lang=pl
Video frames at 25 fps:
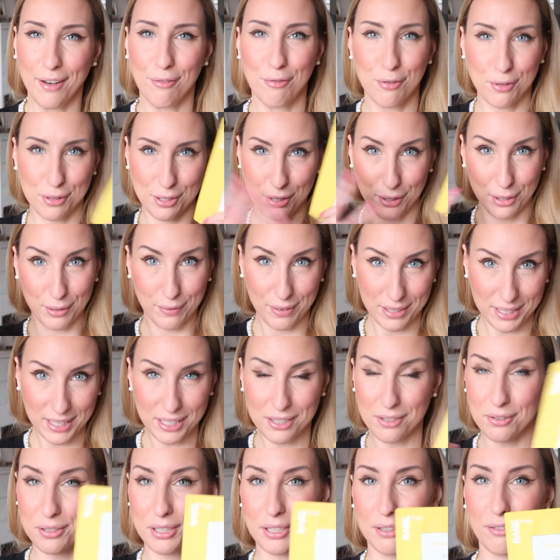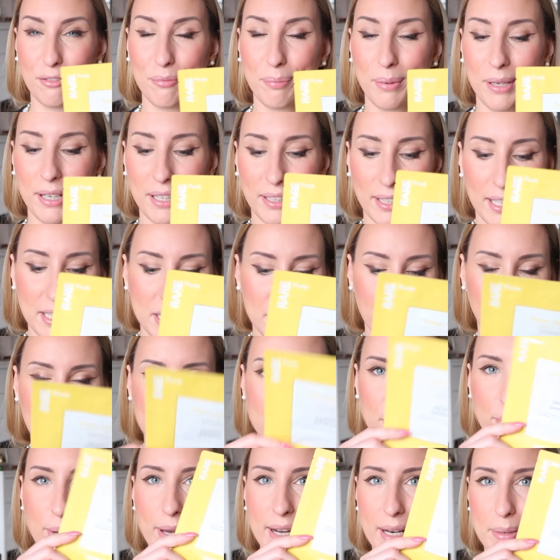funkcjonować na co dzień w pielęgnacji,
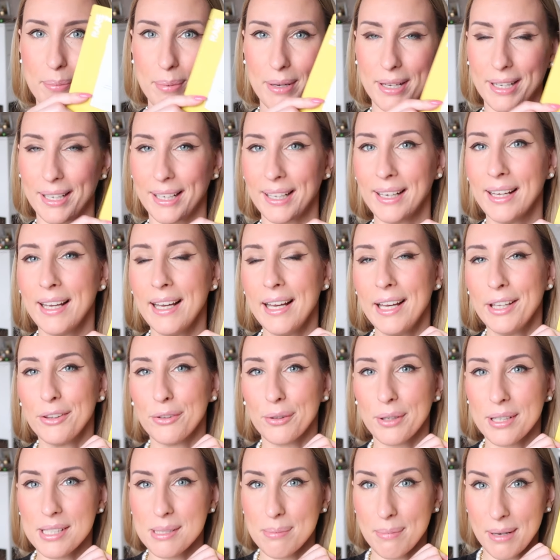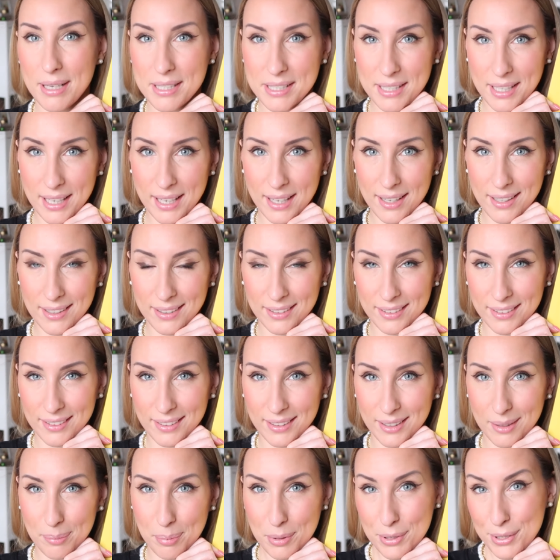więc Rare Paris to jest maska
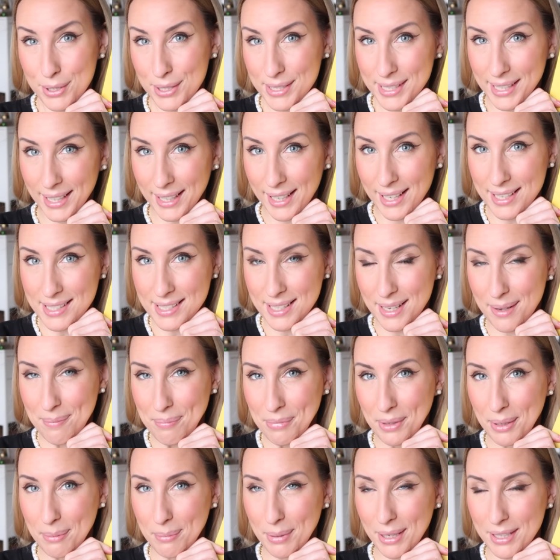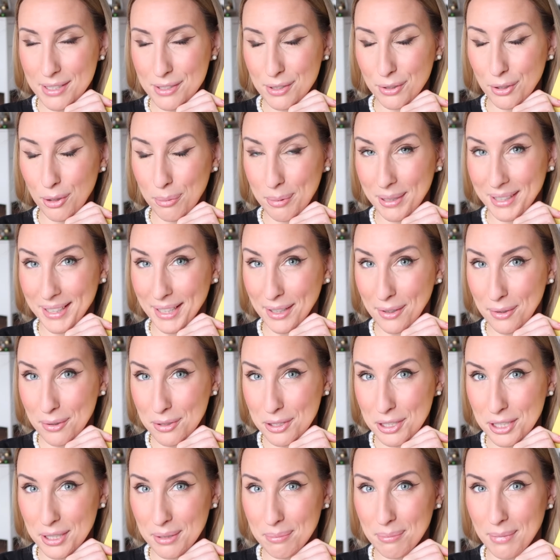e, prosto z zaglasa, bardzo dobrej
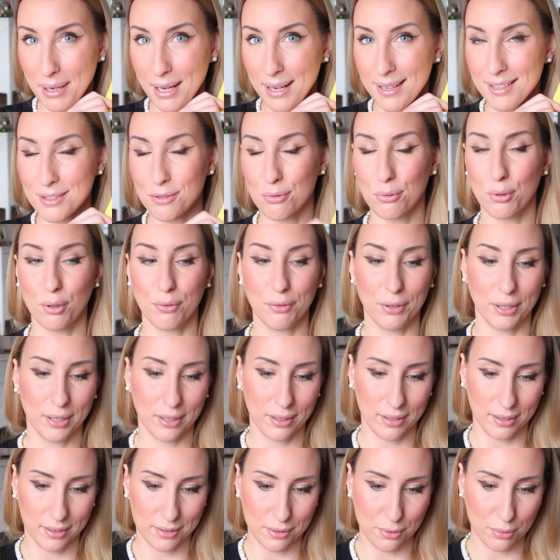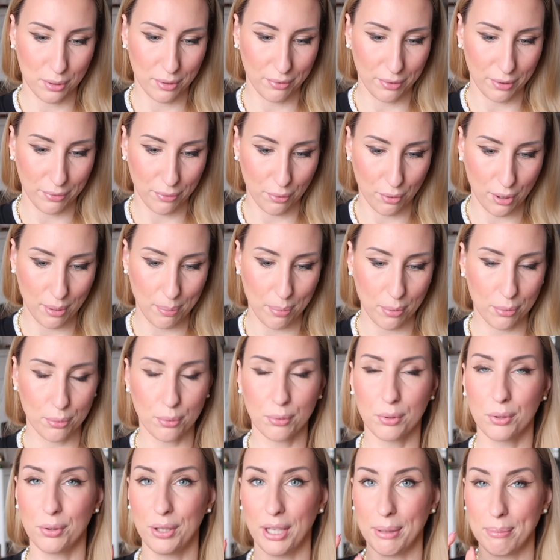jakości, ma cudowne, e, cudowne w ogóle
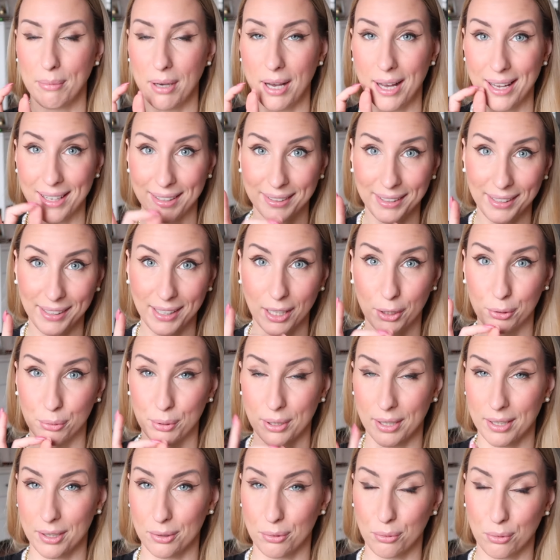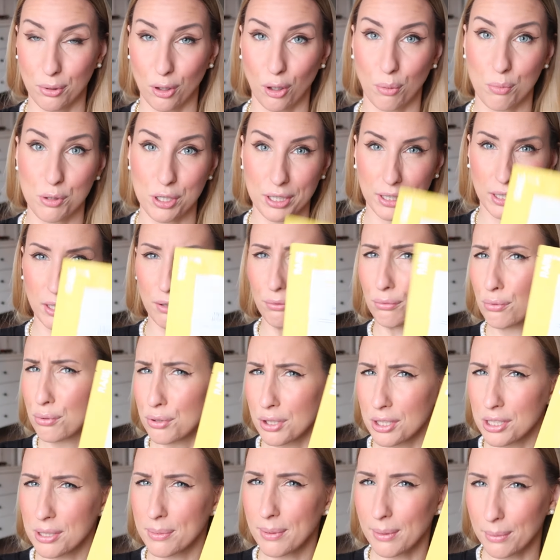produkty, tutaj ma arnikę, która redukuje obrzęki,
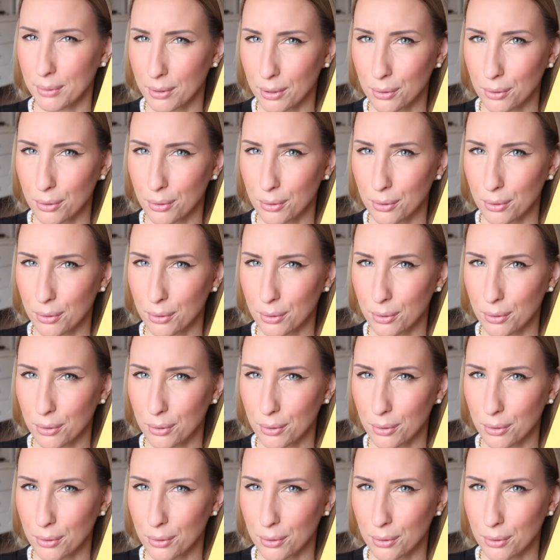włóżcie sobie ją